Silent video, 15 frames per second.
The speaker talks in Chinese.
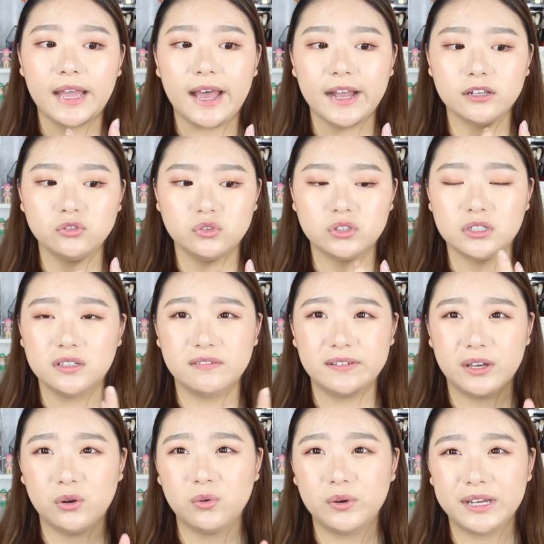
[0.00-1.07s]
它就是因
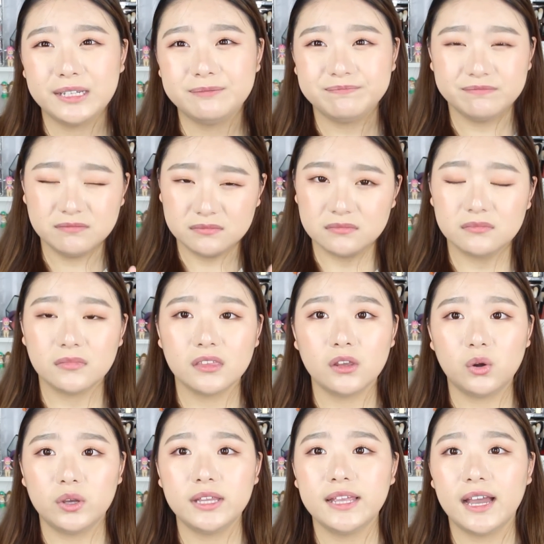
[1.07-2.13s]
为会嗯
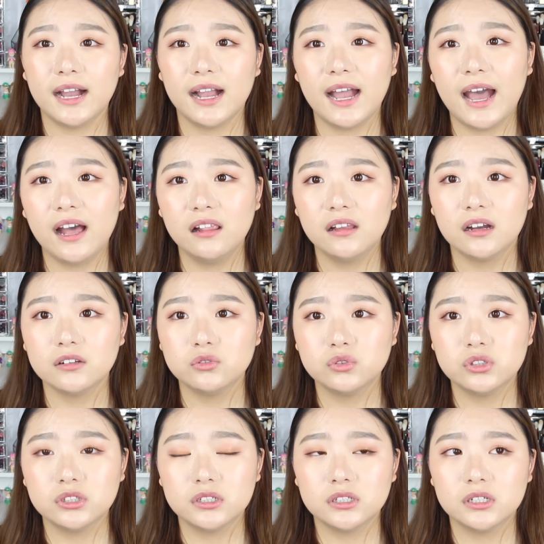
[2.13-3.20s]
有一点干了，
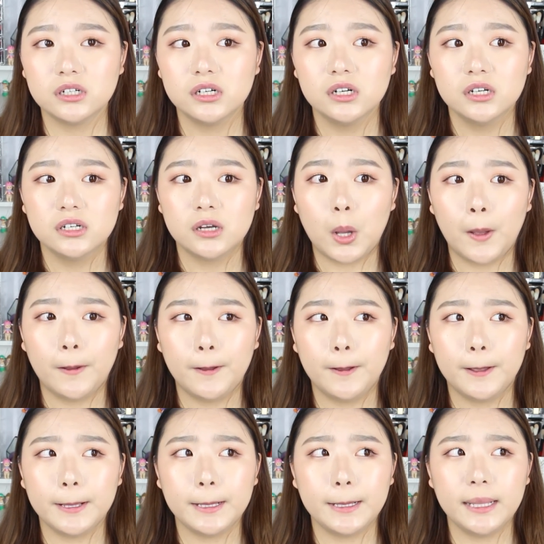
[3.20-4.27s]
就是
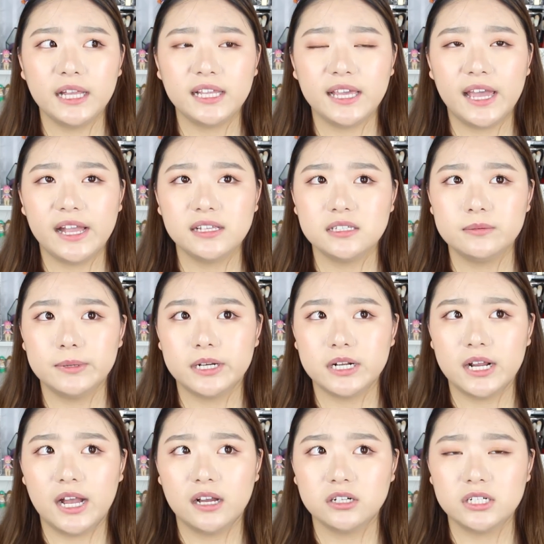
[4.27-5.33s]
嗯一天基本
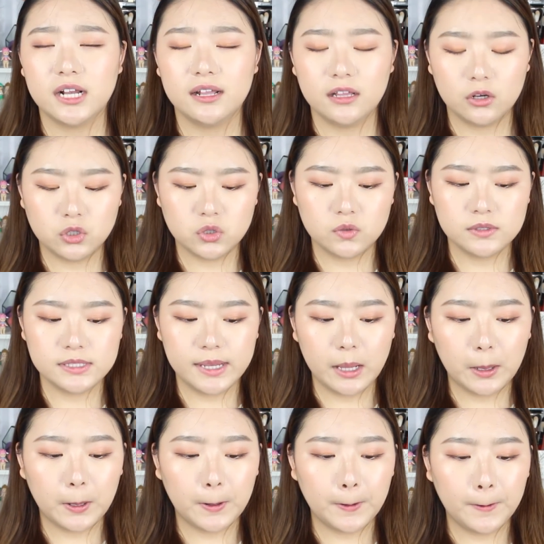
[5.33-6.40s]
上。上到中间
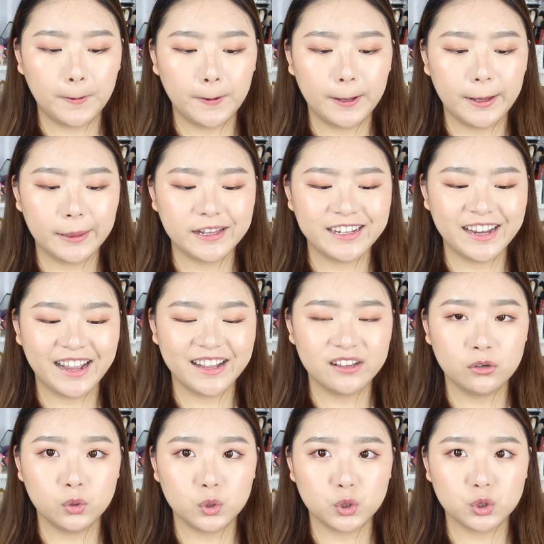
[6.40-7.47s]
的时候，就会这
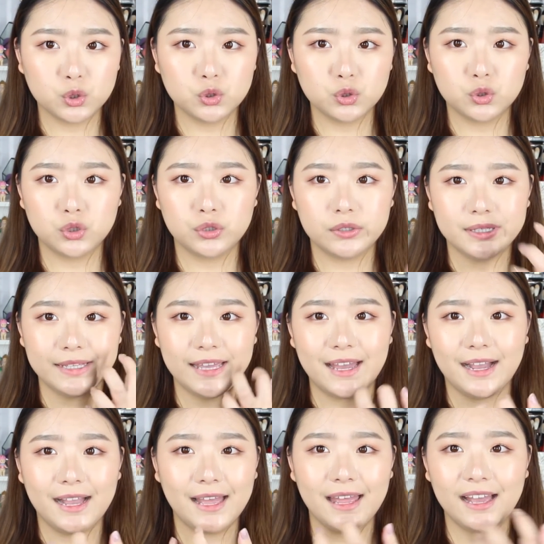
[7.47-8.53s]
样弄的时候，就会有一
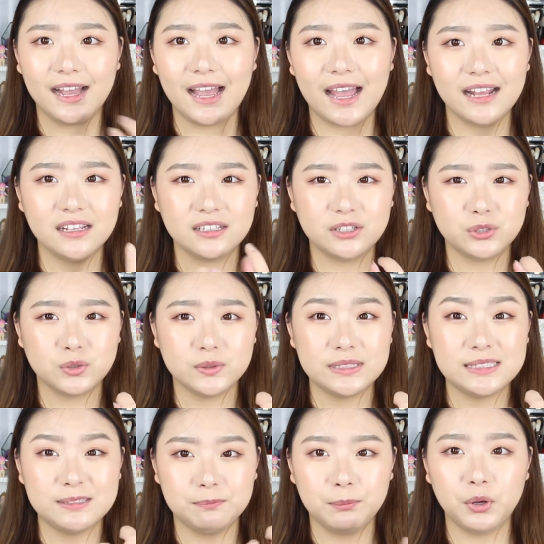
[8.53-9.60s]
点干干的那种
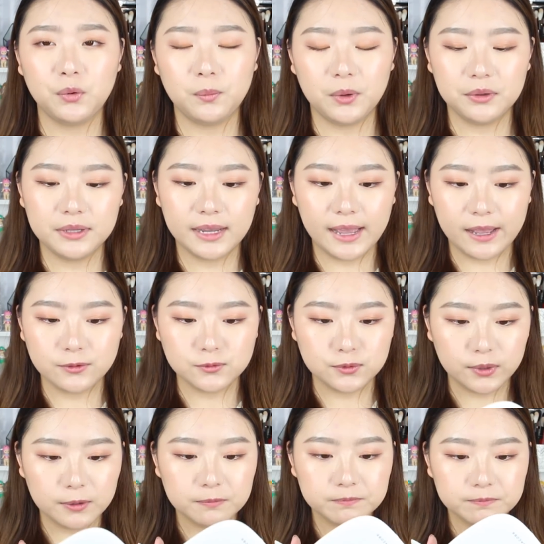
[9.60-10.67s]
紧绷绷的感
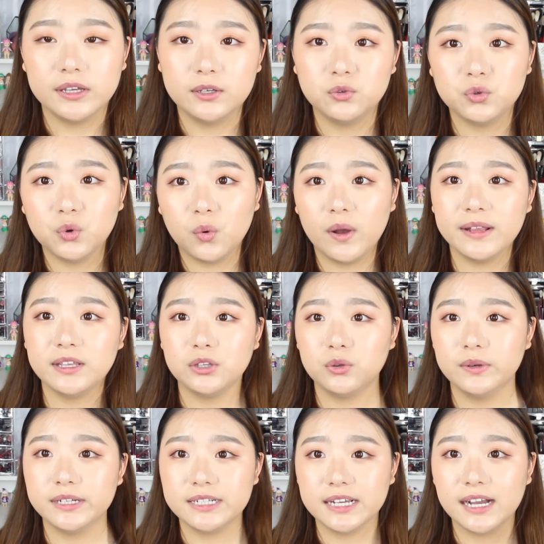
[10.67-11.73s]
觉。所以，如果你
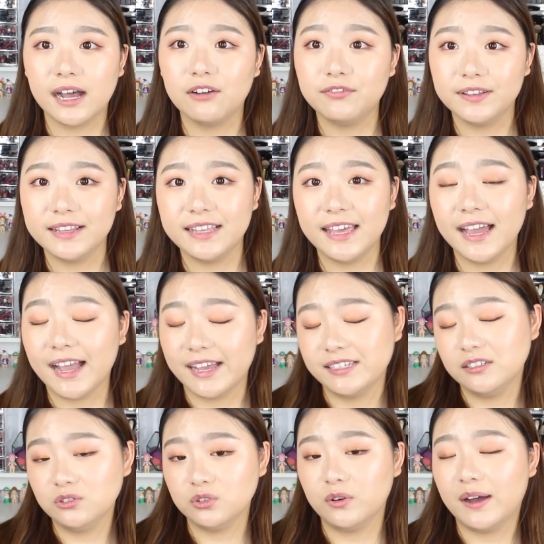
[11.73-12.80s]
对这个粉底液感
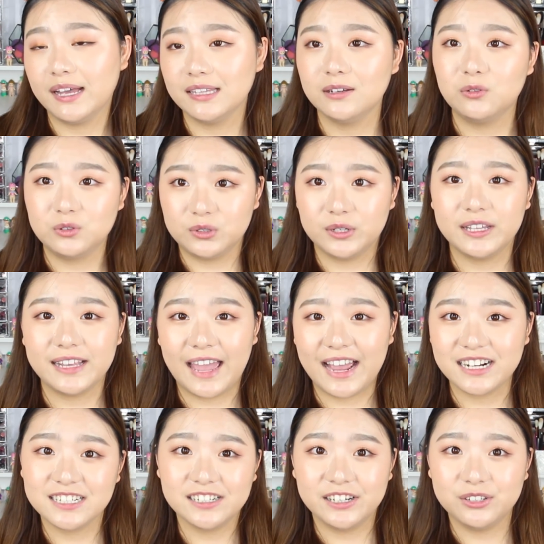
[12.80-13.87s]
兴趣的话，呢，我觉得你
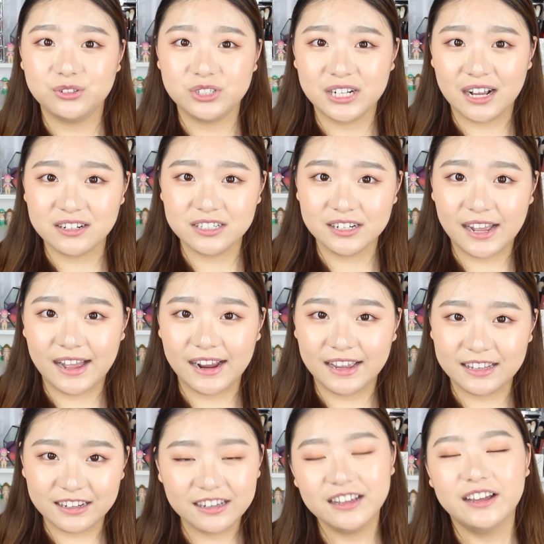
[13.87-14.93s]
还是可以去尝试看
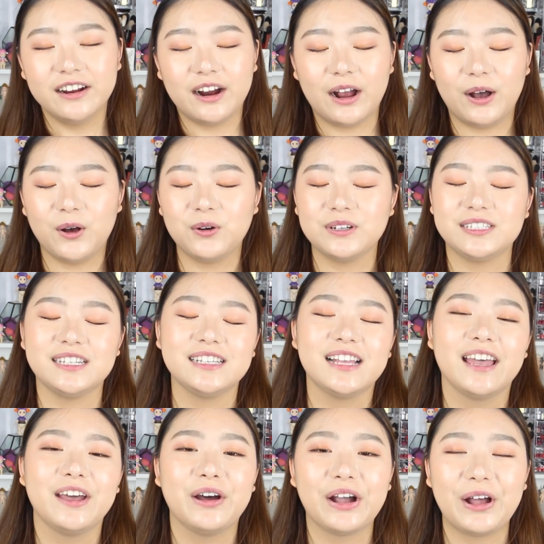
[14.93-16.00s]
看的。然后，我现
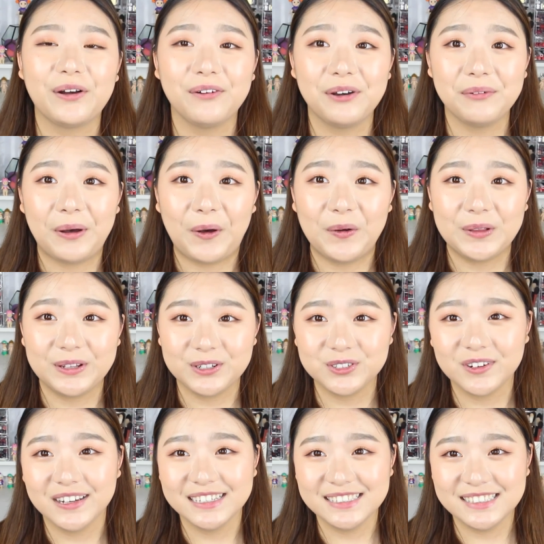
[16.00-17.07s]
在要赶快把我的
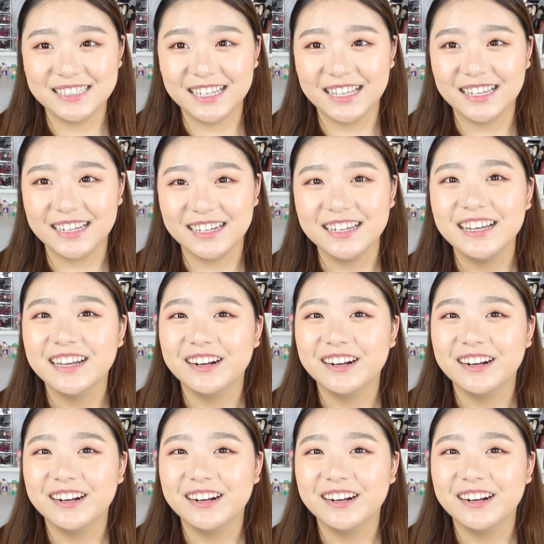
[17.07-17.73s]
妆卸了。